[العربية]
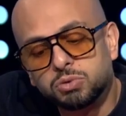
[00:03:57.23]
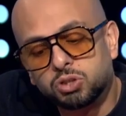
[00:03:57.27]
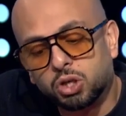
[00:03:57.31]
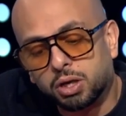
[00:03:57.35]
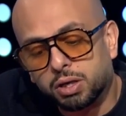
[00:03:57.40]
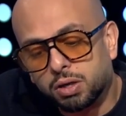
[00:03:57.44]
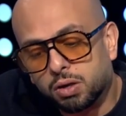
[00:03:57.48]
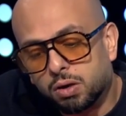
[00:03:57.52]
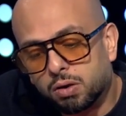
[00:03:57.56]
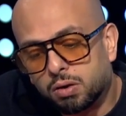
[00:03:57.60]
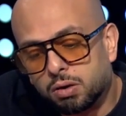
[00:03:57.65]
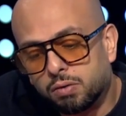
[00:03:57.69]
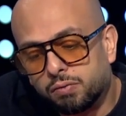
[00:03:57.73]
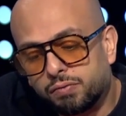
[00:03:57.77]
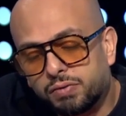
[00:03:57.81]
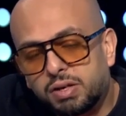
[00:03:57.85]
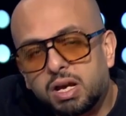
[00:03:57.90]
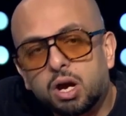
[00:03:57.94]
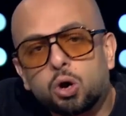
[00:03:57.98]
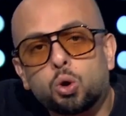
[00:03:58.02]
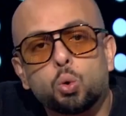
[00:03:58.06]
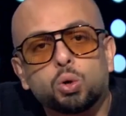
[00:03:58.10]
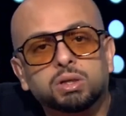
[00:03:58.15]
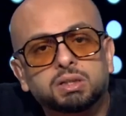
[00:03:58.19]
طياره
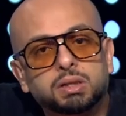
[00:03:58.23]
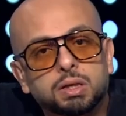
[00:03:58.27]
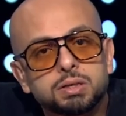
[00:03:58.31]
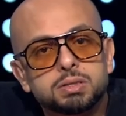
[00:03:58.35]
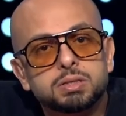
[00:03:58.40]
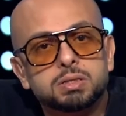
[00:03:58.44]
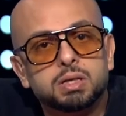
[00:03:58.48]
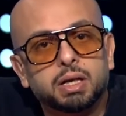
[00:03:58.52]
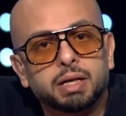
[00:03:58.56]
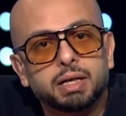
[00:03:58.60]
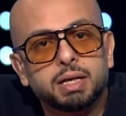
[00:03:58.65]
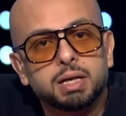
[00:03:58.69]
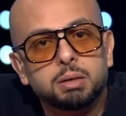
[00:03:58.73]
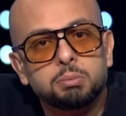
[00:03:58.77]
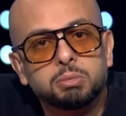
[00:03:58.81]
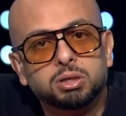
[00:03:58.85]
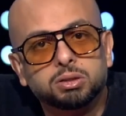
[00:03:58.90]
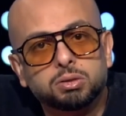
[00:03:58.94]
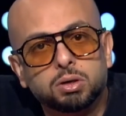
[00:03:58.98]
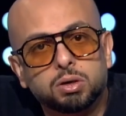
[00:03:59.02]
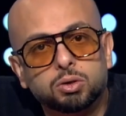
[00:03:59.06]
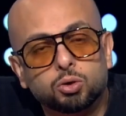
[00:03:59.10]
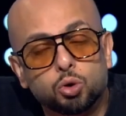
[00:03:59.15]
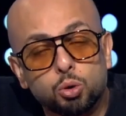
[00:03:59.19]
فيها قوات خاصه الى
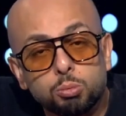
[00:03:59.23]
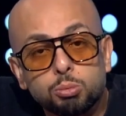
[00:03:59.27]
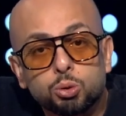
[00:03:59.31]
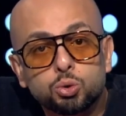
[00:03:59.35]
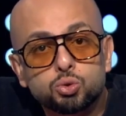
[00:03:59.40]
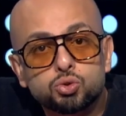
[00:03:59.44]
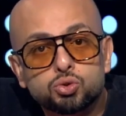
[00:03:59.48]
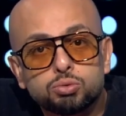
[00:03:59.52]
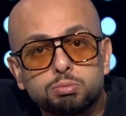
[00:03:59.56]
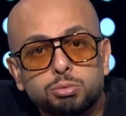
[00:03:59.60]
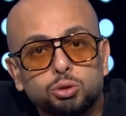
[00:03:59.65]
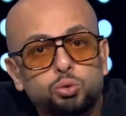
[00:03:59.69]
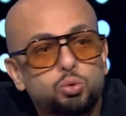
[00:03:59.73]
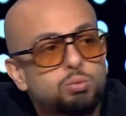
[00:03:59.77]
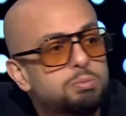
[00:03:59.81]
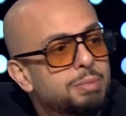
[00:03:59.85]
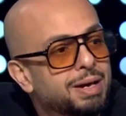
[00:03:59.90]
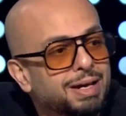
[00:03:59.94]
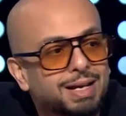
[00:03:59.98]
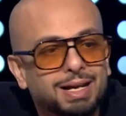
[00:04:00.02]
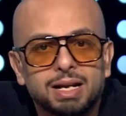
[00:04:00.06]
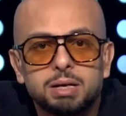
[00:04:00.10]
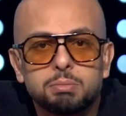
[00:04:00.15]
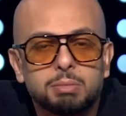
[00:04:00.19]
مطار قبرص بدون
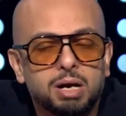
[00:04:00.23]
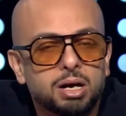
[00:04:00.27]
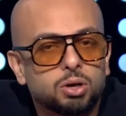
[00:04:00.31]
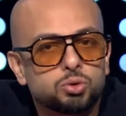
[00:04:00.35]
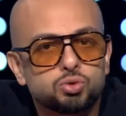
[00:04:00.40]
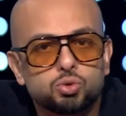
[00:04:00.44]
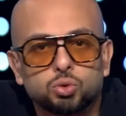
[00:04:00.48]
ما يتكلم معاهم